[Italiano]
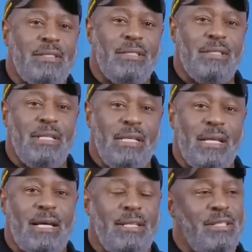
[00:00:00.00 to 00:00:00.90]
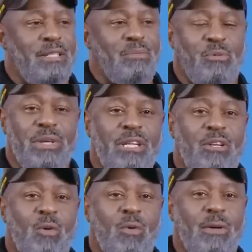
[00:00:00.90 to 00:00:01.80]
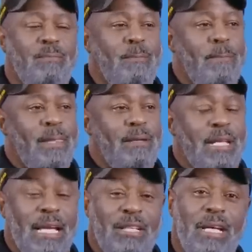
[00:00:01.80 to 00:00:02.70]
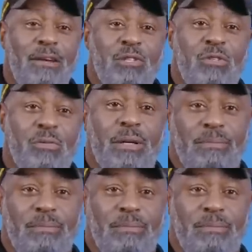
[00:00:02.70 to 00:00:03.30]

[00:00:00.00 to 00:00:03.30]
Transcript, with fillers: Gli ispettori del corpo dei Marines, in realtà, hanno un